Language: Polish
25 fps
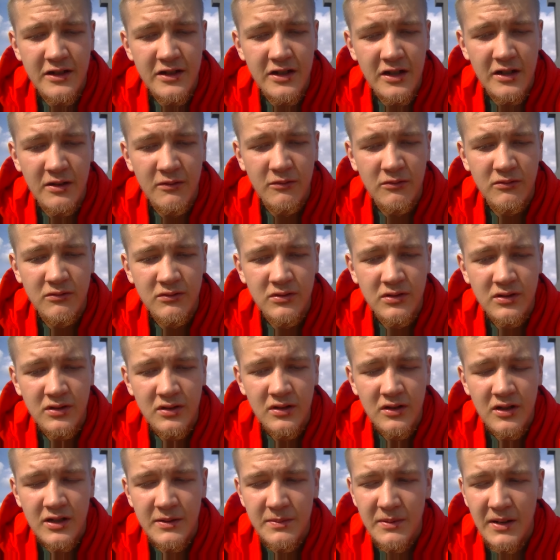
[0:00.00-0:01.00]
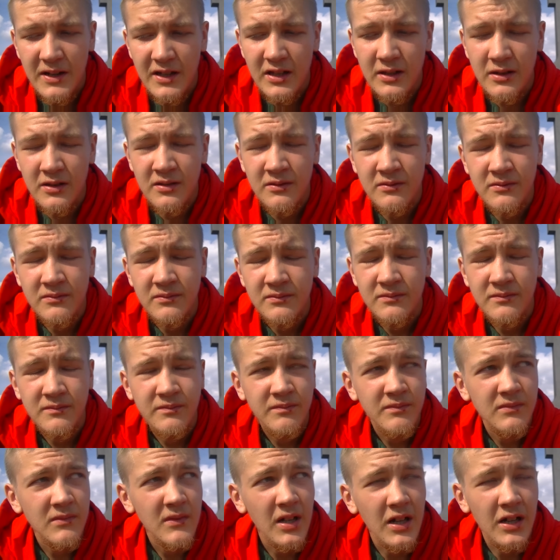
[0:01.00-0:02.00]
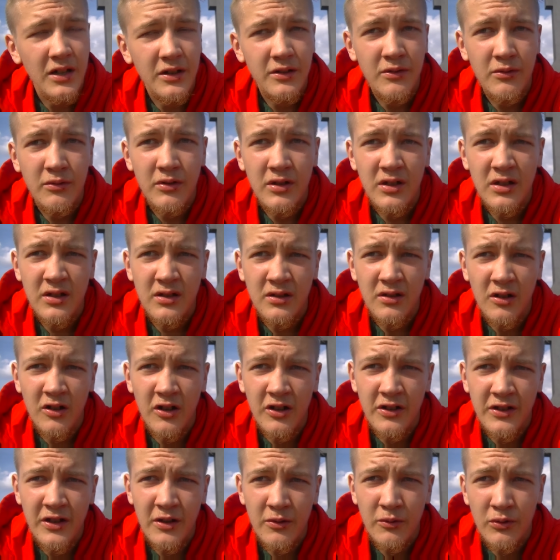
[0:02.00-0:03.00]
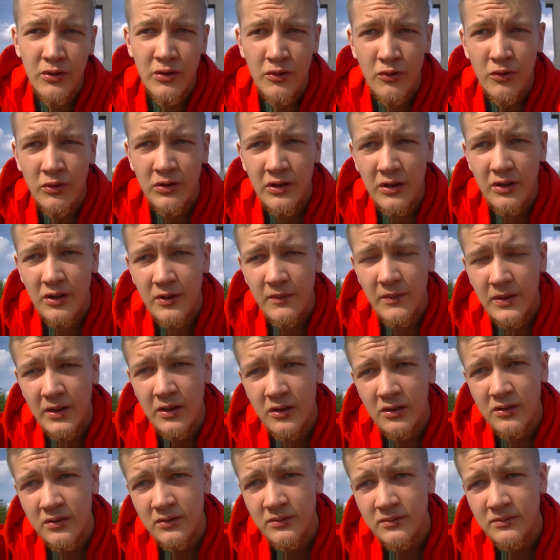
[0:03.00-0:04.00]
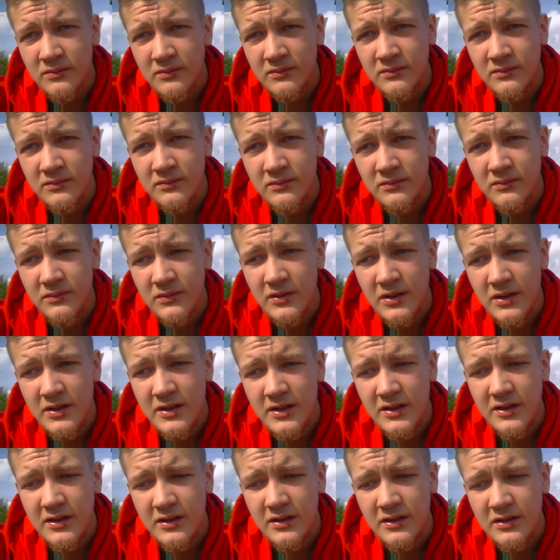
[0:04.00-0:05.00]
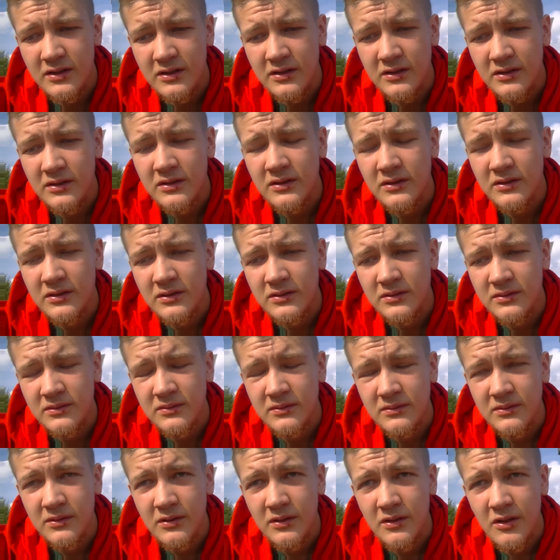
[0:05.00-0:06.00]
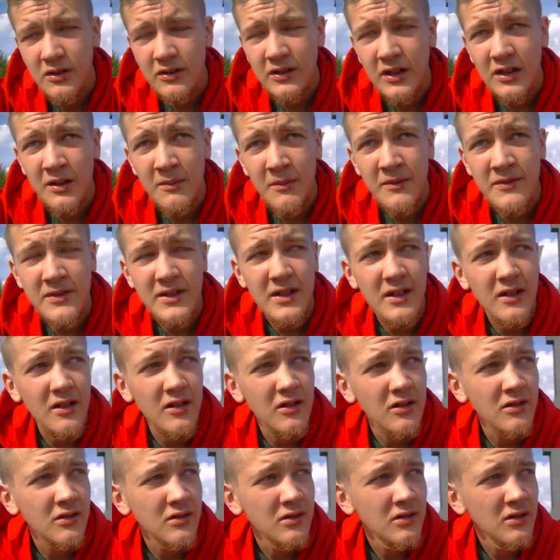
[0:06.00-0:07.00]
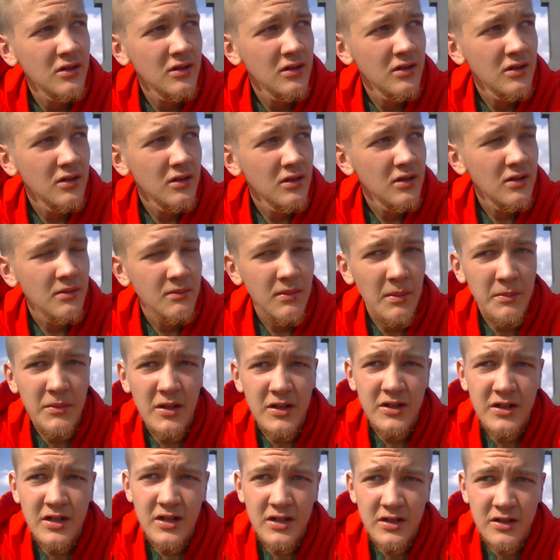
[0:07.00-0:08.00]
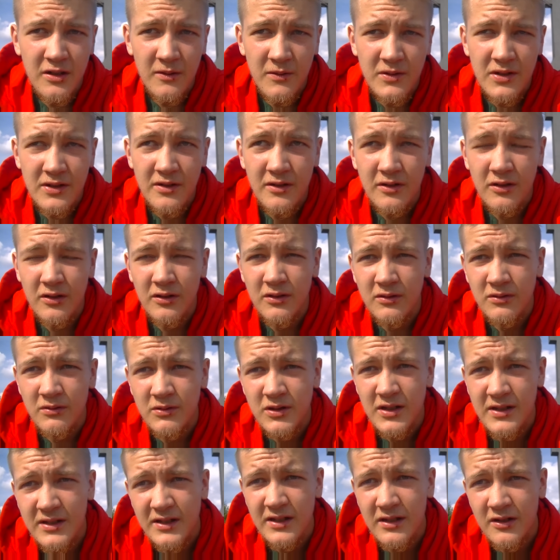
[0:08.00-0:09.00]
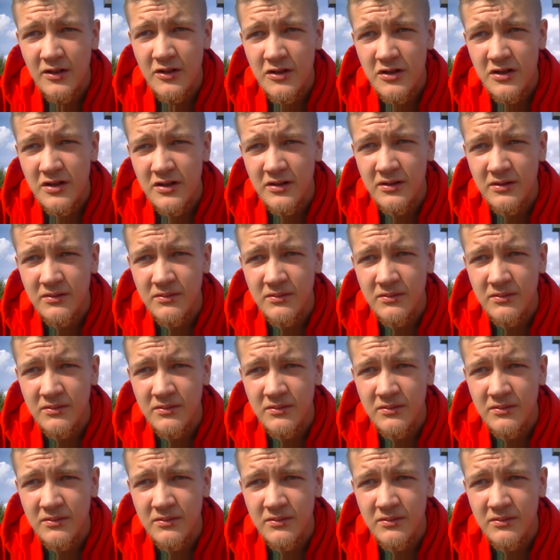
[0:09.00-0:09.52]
szedł z Pragi, a drugi ONR-u i Ruchu Narodowego z Fernanda no, Mam nadzieję, że to wszystko się zjednoczy